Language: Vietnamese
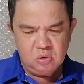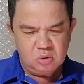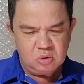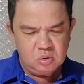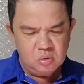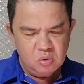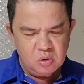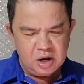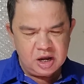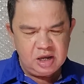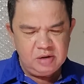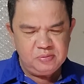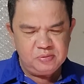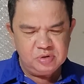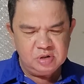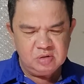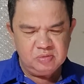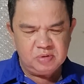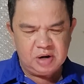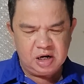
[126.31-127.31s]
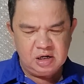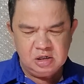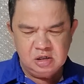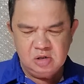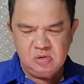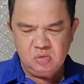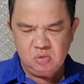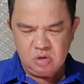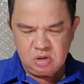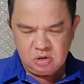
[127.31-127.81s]
thuộc khu 2 phường Vạn
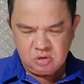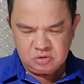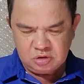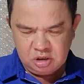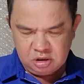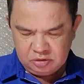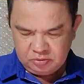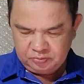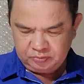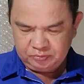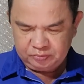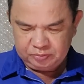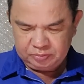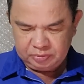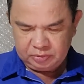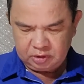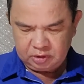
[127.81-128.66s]
Hương quận Đồ Sơn